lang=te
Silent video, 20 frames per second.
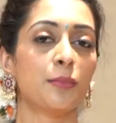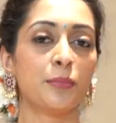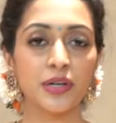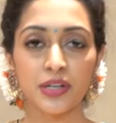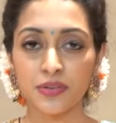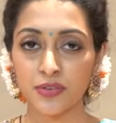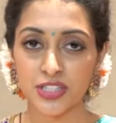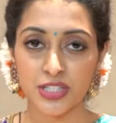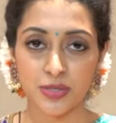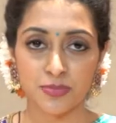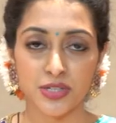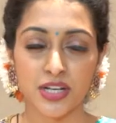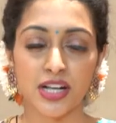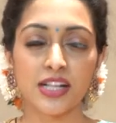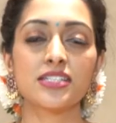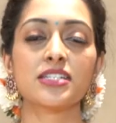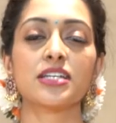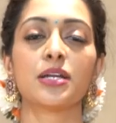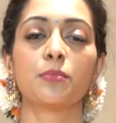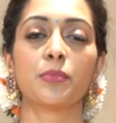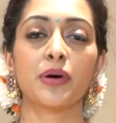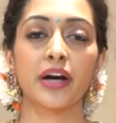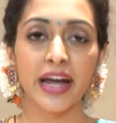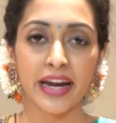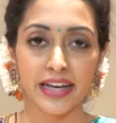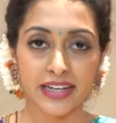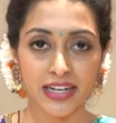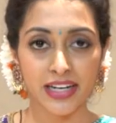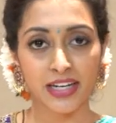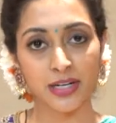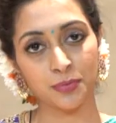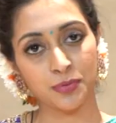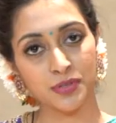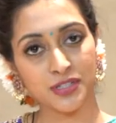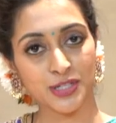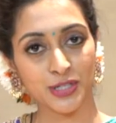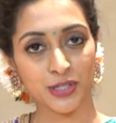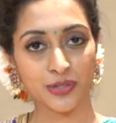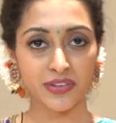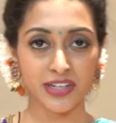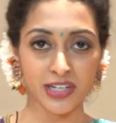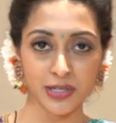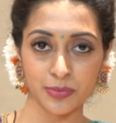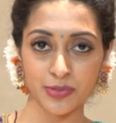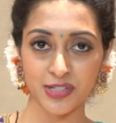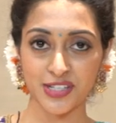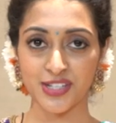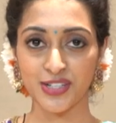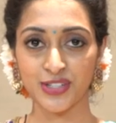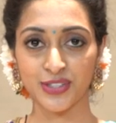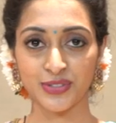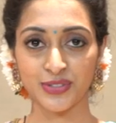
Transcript: మీరు వాట్సాప్ చేయాల్సిన నెంబర్ ఎయిట్ నైన్ ట్రిపుల్ జీరో వన్ ట్రిపుల్ జీరో